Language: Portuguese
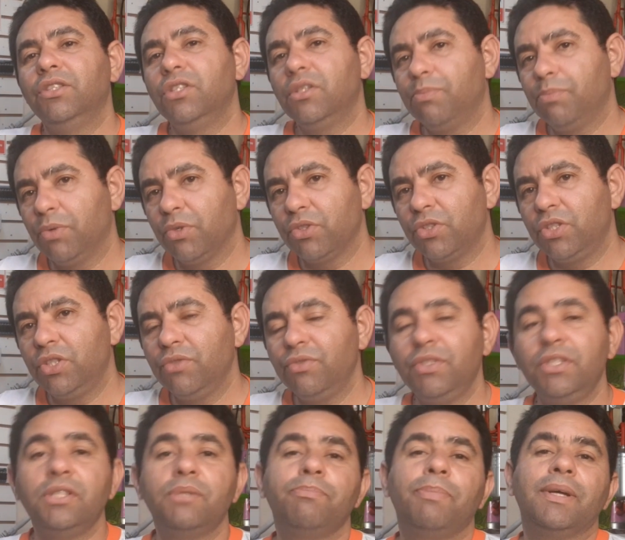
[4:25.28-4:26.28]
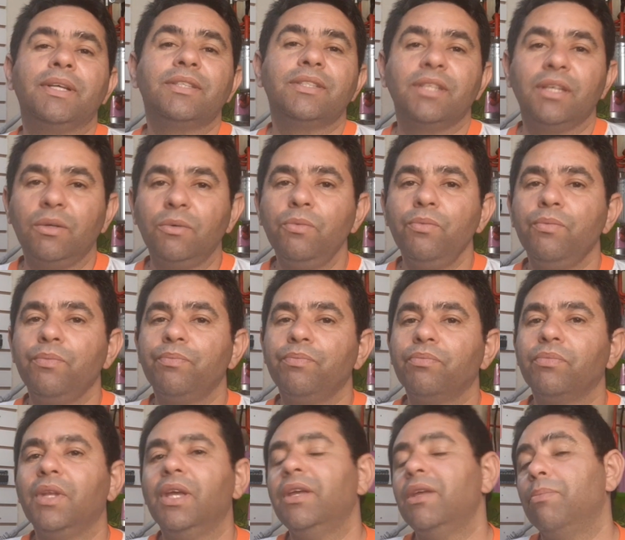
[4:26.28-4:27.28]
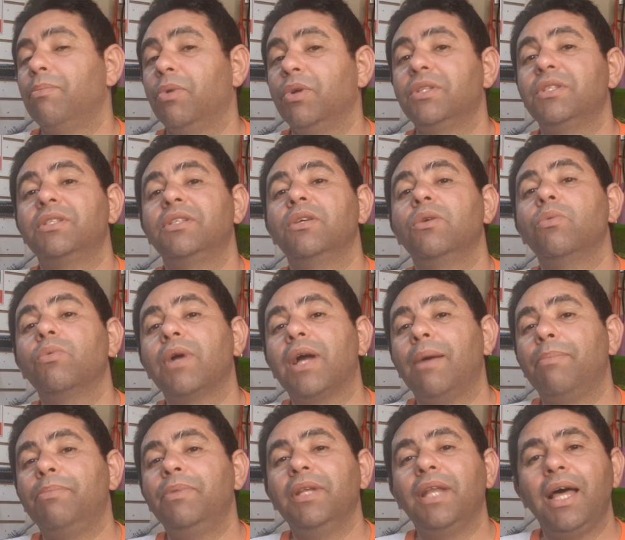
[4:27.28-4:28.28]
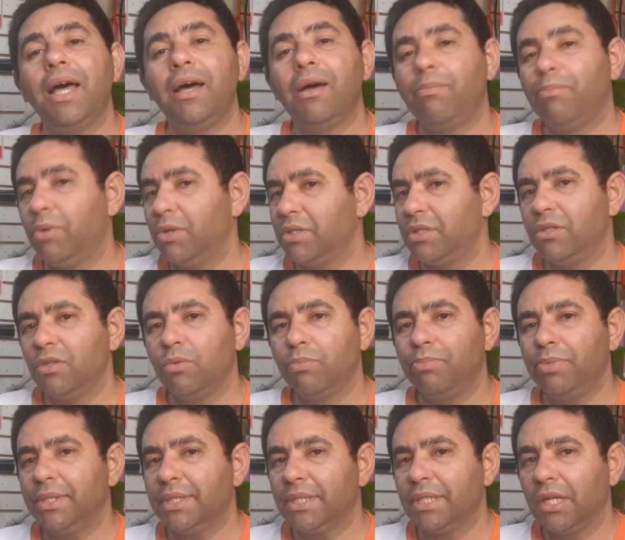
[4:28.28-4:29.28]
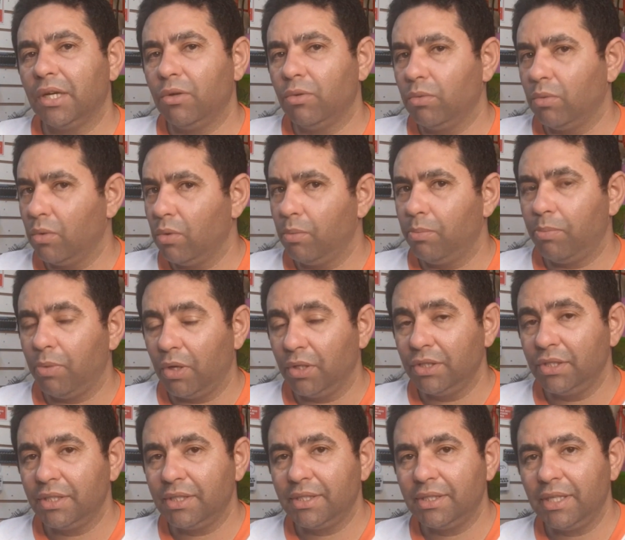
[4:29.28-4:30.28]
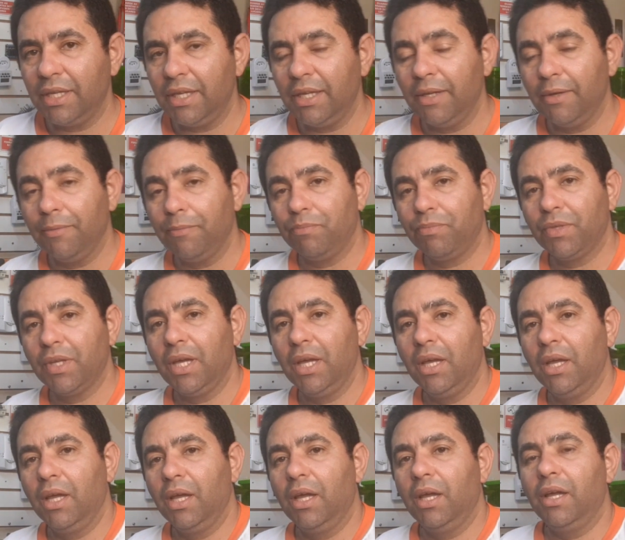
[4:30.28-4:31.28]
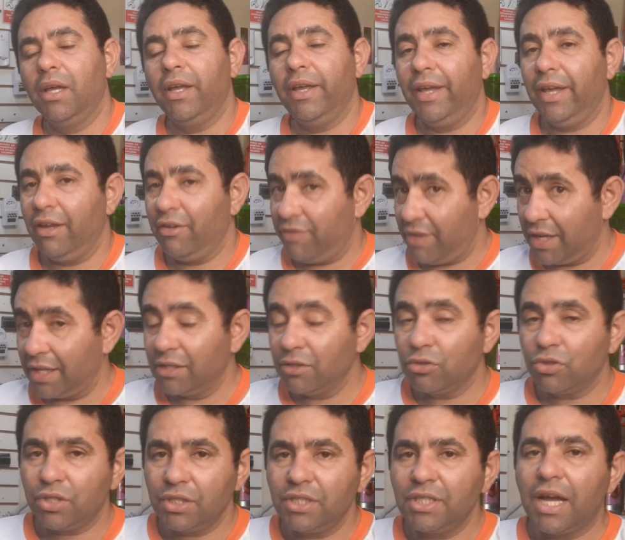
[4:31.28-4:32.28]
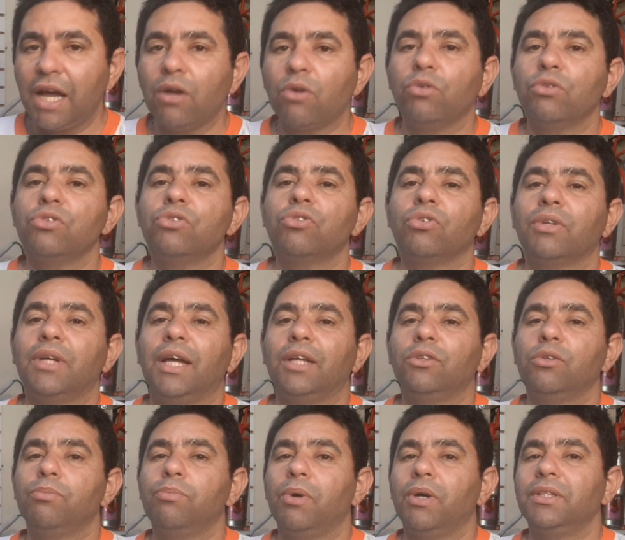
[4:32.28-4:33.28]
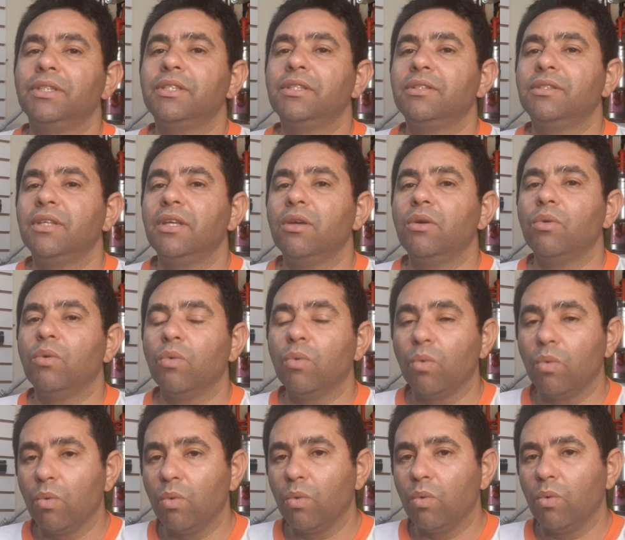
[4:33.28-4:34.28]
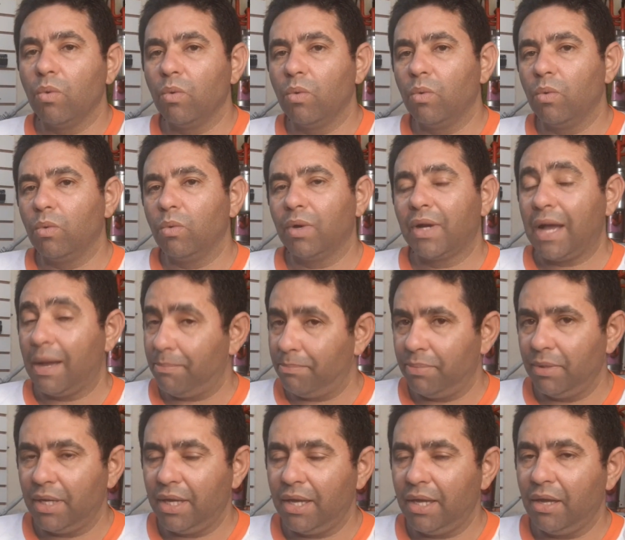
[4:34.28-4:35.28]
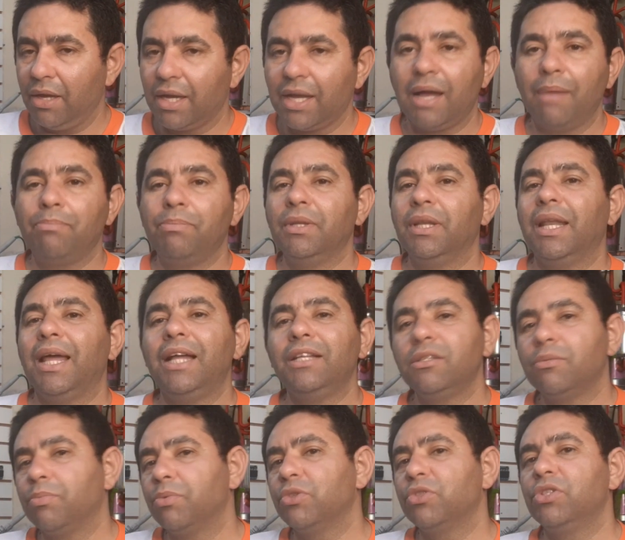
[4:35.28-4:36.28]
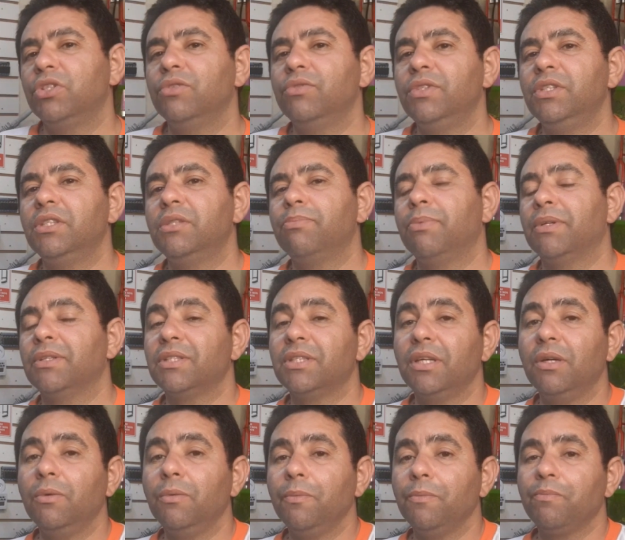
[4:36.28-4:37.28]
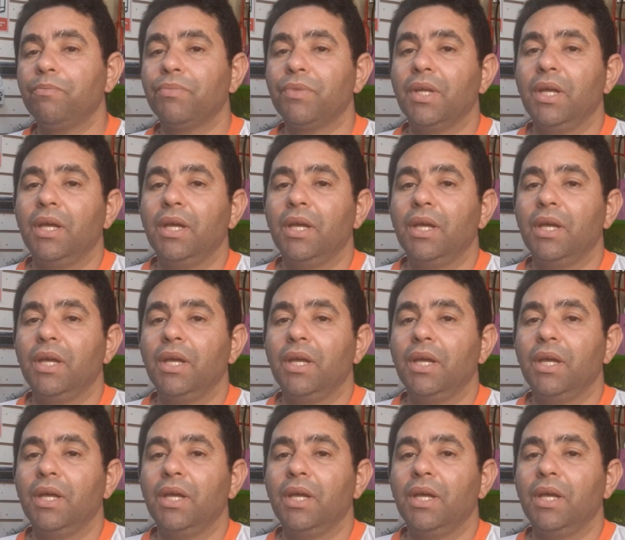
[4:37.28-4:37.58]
dispositivo de expansão, né, que pode ser o capilar, pode ser o pistão ou pode ser, é, falando-se de ar-condicionado, pode ser o cap, é, capilar, dispositivo de expansão,